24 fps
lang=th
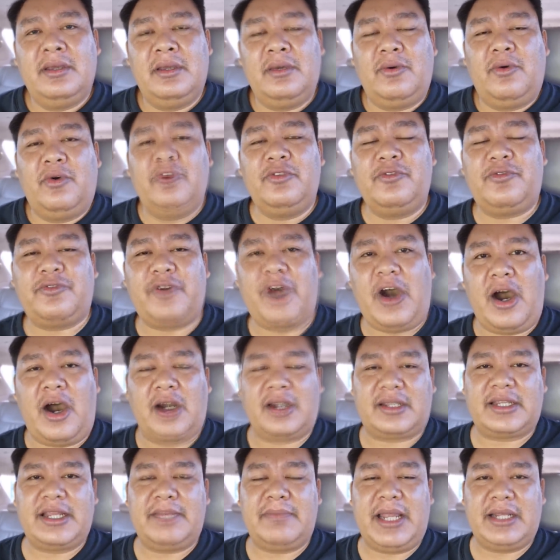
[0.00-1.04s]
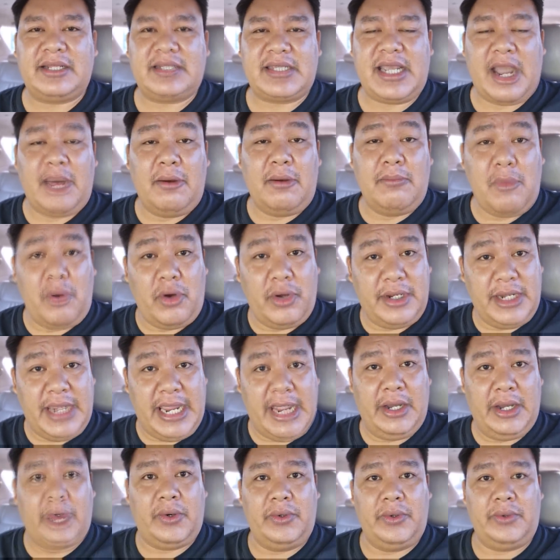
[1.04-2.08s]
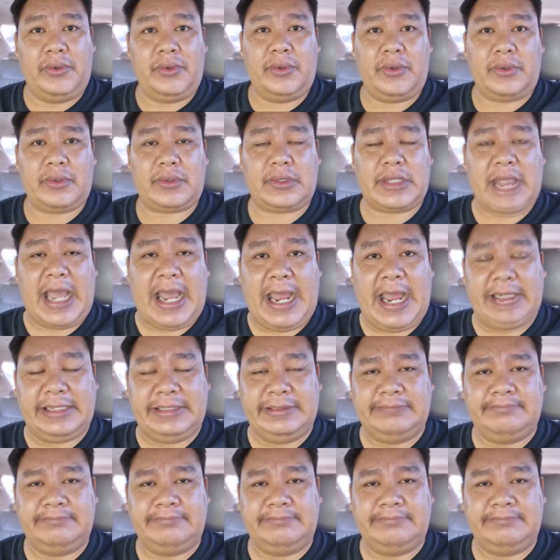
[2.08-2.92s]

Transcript: คุณฟอร์ดกำลังจะเอาโมเดลการ